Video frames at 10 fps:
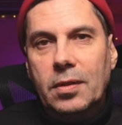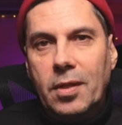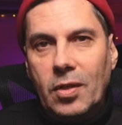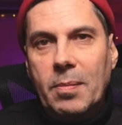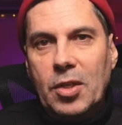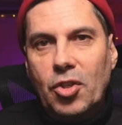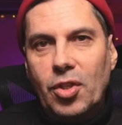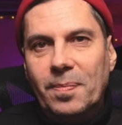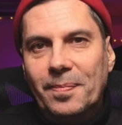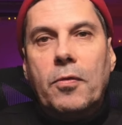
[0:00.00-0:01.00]
dans
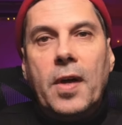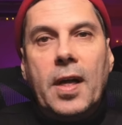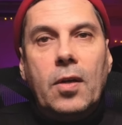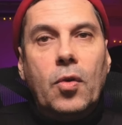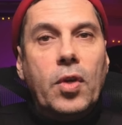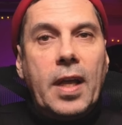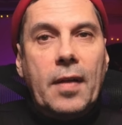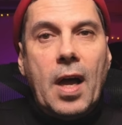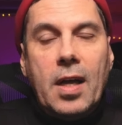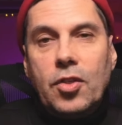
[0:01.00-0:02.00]
l'image. Enfin, le
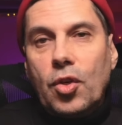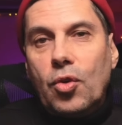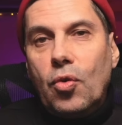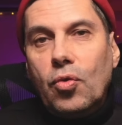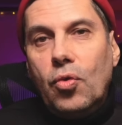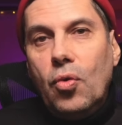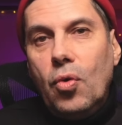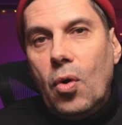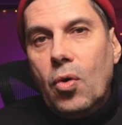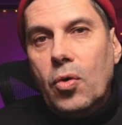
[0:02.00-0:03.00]
cadrage
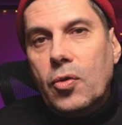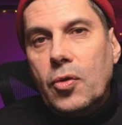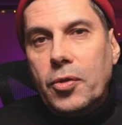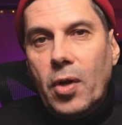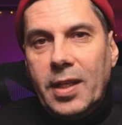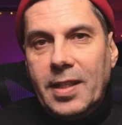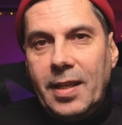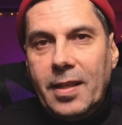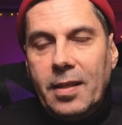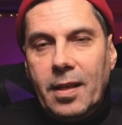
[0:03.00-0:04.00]
concourt au
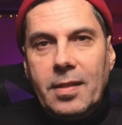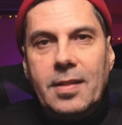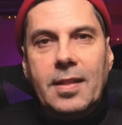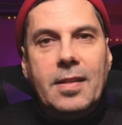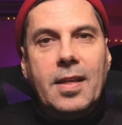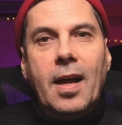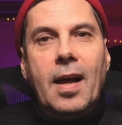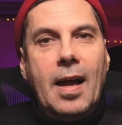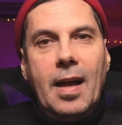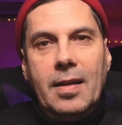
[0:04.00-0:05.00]
storytelling, c'est-à-dire
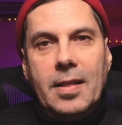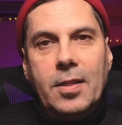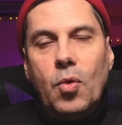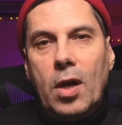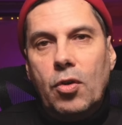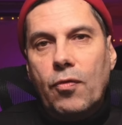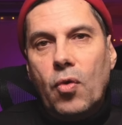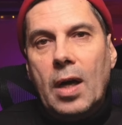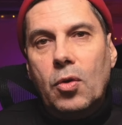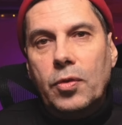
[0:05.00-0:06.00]
à, à l'histoire que
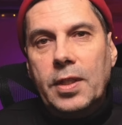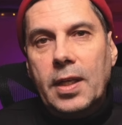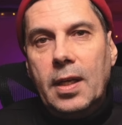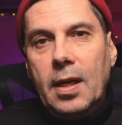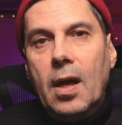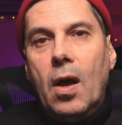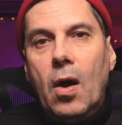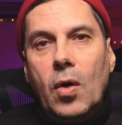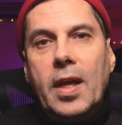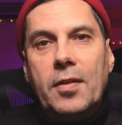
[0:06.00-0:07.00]
vous racontez
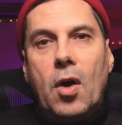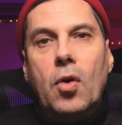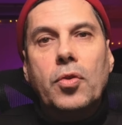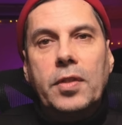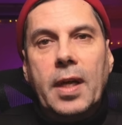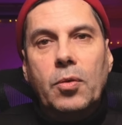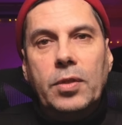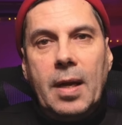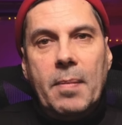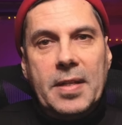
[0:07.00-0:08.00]
encadrant de telle ou
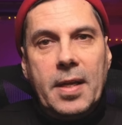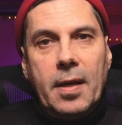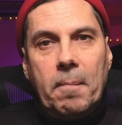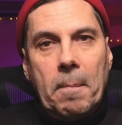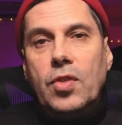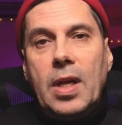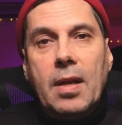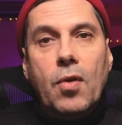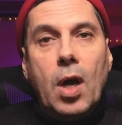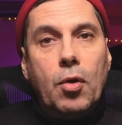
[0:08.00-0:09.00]
telle manière. Vous
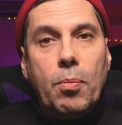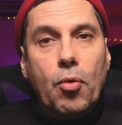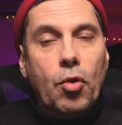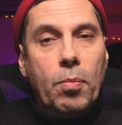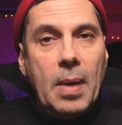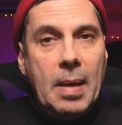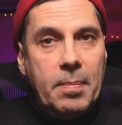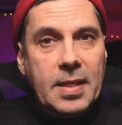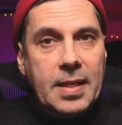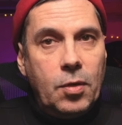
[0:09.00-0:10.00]
allez voir que pour une
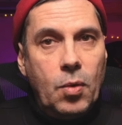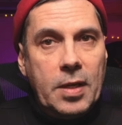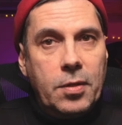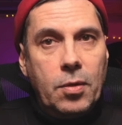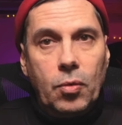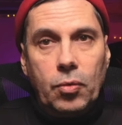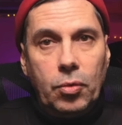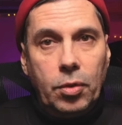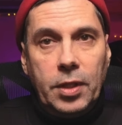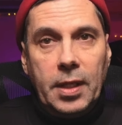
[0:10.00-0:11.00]
même situation
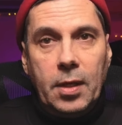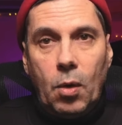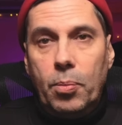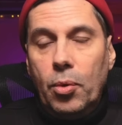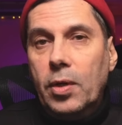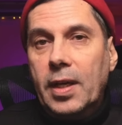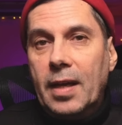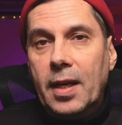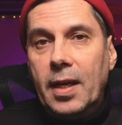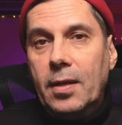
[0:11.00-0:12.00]
donnée, on peut
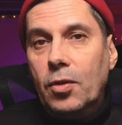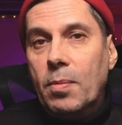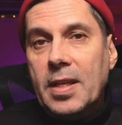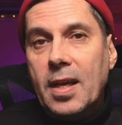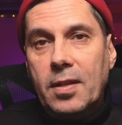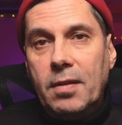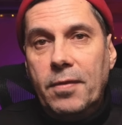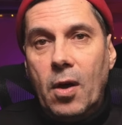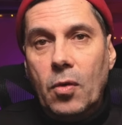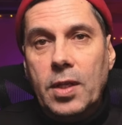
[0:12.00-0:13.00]
cadrer de manière
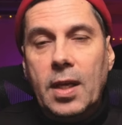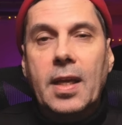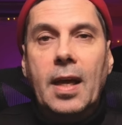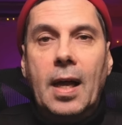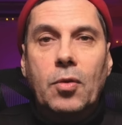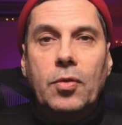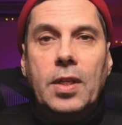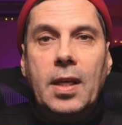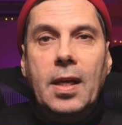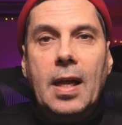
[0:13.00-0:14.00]
différente et
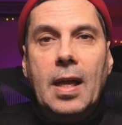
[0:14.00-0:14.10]
raconter